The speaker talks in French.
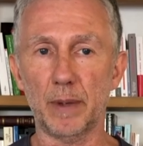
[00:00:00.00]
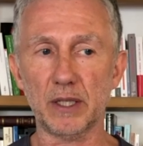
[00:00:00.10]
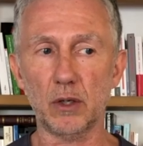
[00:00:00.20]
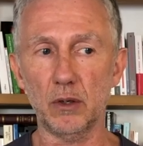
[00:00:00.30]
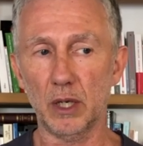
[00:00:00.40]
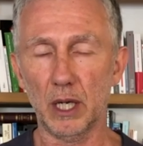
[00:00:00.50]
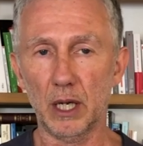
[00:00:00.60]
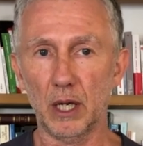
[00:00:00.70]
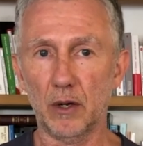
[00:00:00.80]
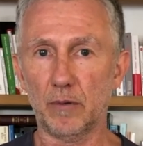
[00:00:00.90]
Parce que
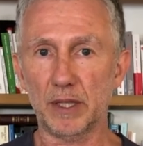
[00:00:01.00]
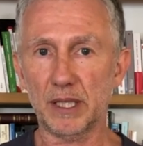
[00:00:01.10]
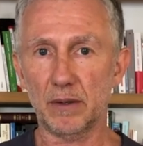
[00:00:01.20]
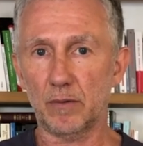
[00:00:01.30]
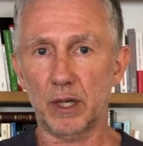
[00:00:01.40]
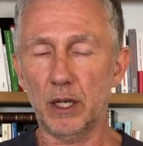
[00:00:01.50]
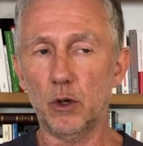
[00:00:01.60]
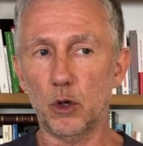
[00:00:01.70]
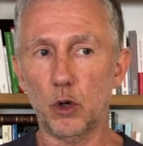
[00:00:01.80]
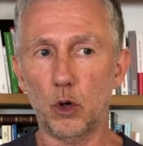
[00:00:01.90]
vous voyez,
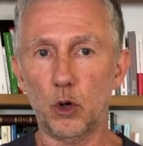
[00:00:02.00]
le,